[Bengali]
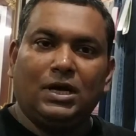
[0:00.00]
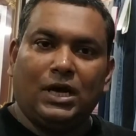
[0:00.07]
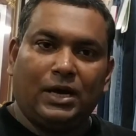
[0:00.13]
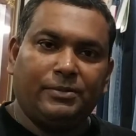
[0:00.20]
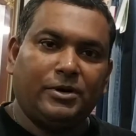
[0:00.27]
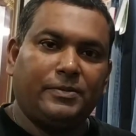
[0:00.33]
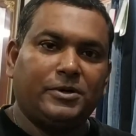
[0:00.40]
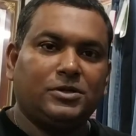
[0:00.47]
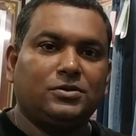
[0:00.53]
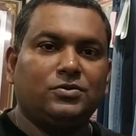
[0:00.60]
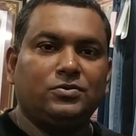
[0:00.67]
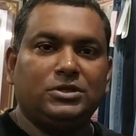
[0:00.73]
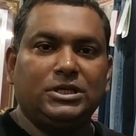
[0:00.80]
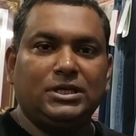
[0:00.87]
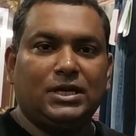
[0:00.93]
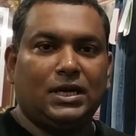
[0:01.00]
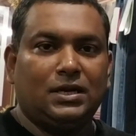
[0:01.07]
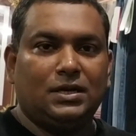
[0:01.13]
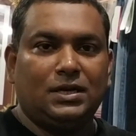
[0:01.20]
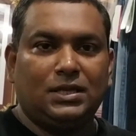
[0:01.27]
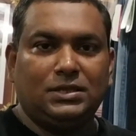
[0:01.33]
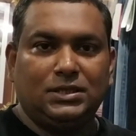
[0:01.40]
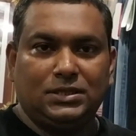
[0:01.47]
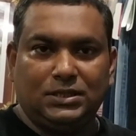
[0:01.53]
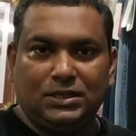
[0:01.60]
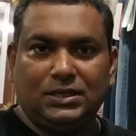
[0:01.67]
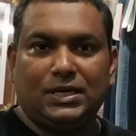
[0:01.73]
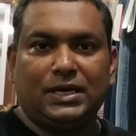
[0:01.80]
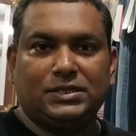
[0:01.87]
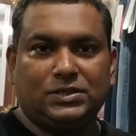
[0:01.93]
আমরা মাত্র দুই দিন না তিন
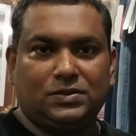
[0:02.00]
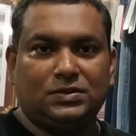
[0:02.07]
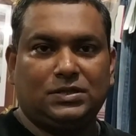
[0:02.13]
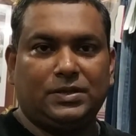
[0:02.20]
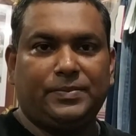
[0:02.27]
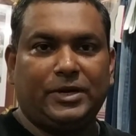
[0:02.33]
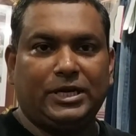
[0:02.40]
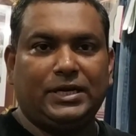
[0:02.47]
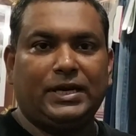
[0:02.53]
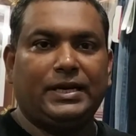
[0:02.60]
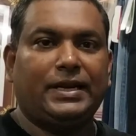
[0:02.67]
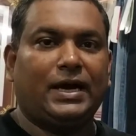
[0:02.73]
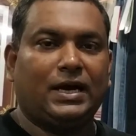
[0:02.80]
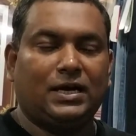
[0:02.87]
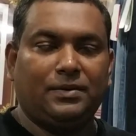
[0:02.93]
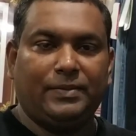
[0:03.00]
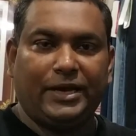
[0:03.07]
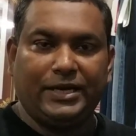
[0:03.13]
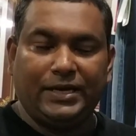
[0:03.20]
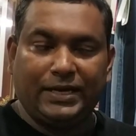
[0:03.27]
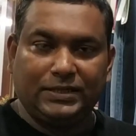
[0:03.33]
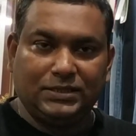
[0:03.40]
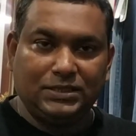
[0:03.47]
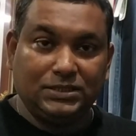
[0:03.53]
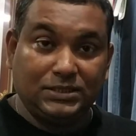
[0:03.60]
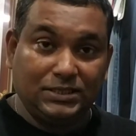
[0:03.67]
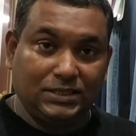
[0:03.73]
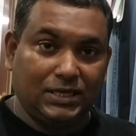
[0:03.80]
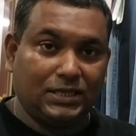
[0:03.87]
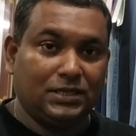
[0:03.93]
দিন কাজ করতে পারি না এই ঢাকার বাইরে একদিন
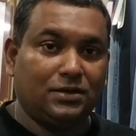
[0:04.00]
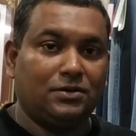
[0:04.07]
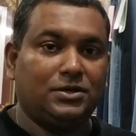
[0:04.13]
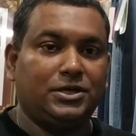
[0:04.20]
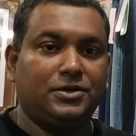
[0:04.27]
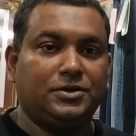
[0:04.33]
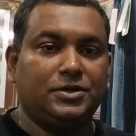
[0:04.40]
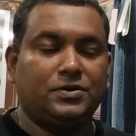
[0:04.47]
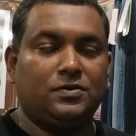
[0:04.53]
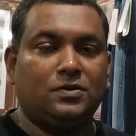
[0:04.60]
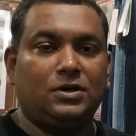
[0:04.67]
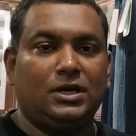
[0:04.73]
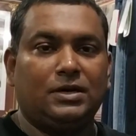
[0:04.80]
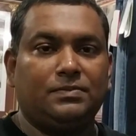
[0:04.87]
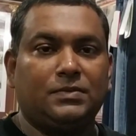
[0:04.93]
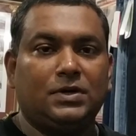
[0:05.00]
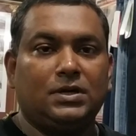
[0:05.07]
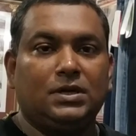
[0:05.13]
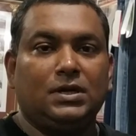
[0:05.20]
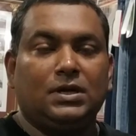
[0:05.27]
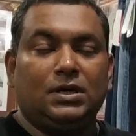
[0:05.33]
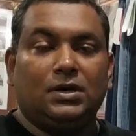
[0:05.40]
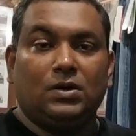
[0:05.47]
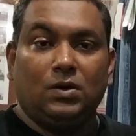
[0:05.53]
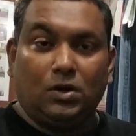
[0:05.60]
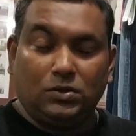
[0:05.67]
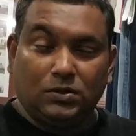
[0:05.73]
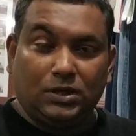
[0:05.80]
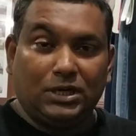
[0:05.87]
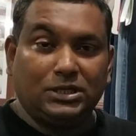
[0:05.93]
ঝিনাইদহ ডিউটি করলাম
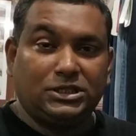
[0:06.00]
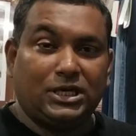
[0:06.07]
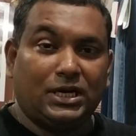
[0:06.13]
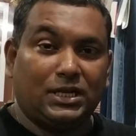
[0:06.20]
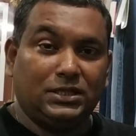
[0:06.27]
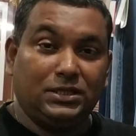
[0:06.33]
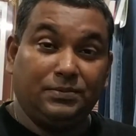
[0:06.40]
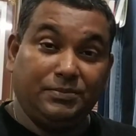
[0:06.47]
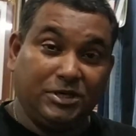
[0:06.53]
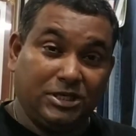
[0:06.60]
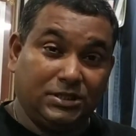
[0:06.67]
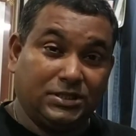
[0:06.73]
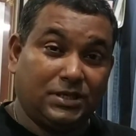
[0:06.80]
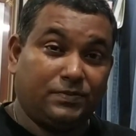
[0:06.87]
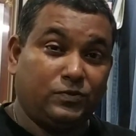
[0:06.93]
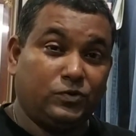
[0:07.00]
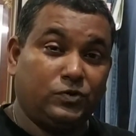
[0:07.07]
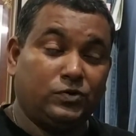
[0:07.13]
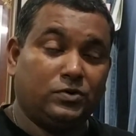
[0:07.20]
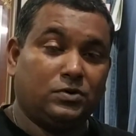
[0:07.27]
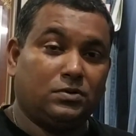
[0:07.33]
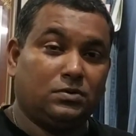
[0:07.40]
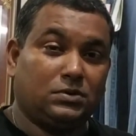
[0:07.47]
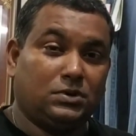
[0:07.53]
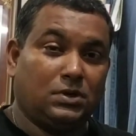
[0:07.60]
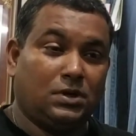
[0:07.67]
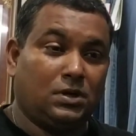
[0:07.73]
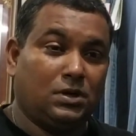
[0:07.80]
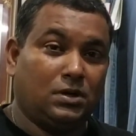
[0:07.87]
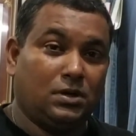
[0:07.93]
গতকাল সারাদিন মির্জাপুর
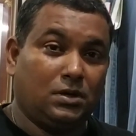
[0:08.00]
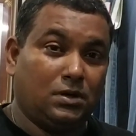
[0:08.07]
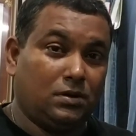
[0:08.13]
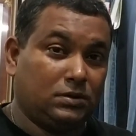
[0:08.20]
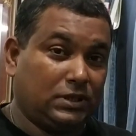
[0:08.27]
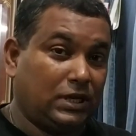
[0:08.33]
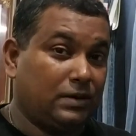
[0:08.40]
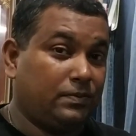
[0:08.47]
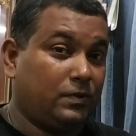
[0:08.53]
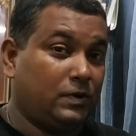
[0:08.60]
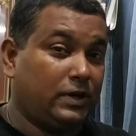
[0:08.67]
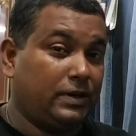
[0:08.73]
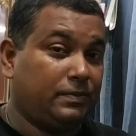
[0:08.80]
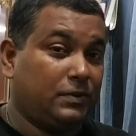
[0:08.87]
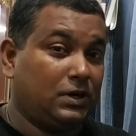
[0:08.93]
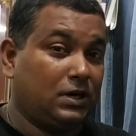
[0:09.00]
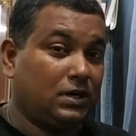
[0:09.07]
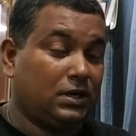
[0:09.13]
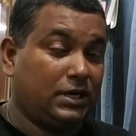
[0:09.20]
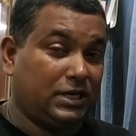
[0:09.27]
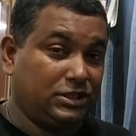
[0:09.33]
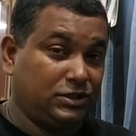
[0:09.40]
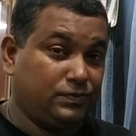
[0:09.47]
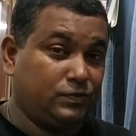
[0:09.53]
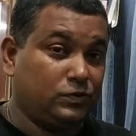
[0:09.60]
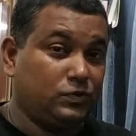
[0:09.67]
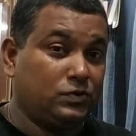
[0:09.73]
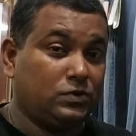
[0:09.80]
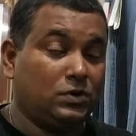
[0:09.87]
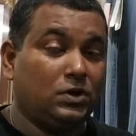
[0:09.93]
তারপরে আপনার
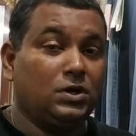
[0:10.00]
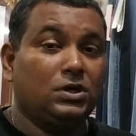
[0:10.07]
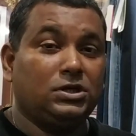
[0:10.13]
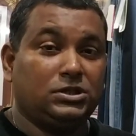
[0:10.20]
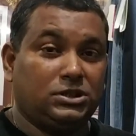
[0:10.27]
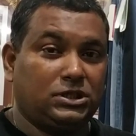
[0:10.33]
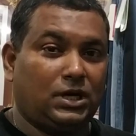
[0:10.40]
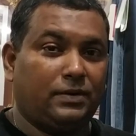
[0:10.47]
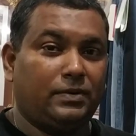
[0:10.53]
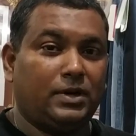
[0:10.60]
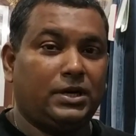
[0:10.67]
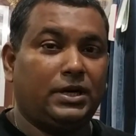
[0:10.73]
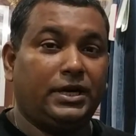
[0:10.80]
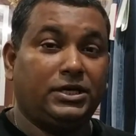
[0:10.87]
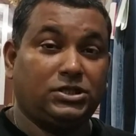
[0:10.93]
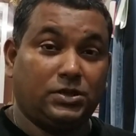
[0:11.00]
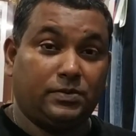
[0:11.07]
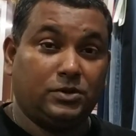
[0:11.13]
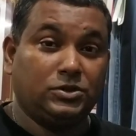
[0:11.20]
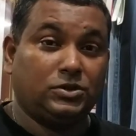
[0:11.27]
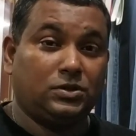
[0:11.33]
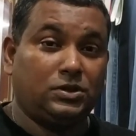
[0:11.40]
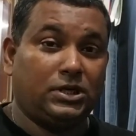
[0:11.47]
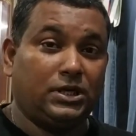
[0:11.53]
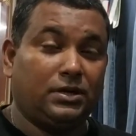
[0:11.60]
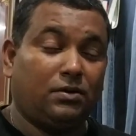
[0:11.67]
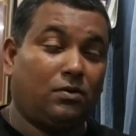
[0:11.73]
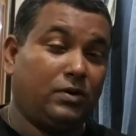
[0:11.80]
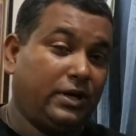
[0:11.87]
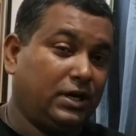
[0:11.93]
গাজীপুর সাভার এইসব অঞ্চলে
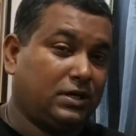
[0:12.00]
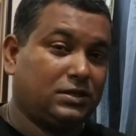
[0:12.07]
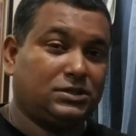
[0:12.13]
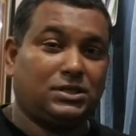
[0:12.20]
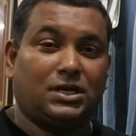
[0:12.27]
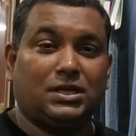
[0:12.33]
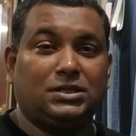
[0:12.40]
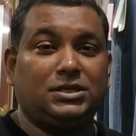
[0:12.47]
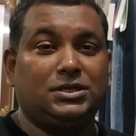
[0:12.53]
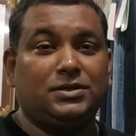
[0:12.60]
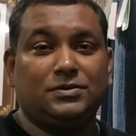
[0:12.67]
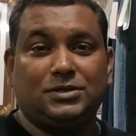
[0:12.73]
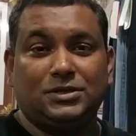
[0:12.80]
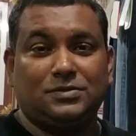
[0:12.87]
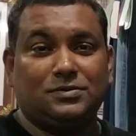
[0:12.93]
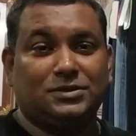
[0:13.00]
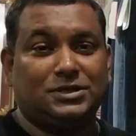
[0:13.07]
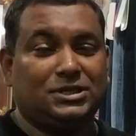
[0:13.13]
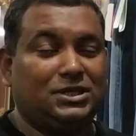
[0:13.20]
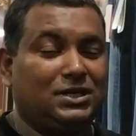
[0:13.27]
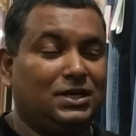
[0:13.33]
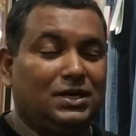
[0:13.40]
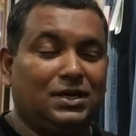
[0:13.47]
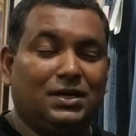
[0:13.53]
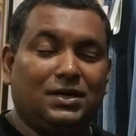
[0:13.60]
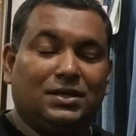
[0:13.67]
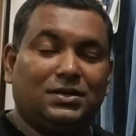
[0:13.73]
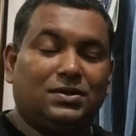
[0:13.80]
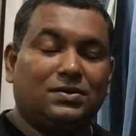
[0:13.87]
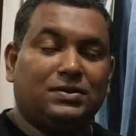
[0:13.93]
অনেক সারাদিন ডিউটি করছি
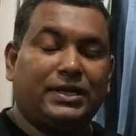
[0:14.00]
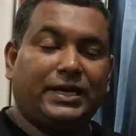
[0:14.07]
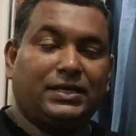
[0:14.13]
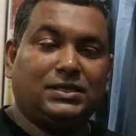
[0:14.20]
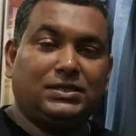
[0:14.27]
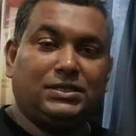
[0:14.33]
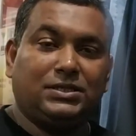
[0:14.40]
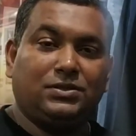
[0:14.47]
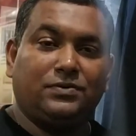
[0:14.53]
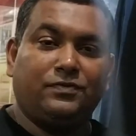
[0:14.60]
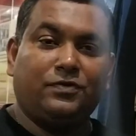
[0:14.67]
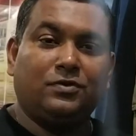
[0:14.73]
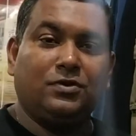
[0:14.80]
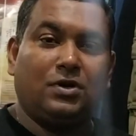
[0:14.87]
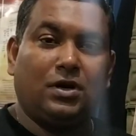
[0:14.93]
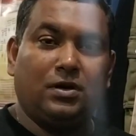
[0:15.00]
তো দেখা যাচ্ছে একটু ফোন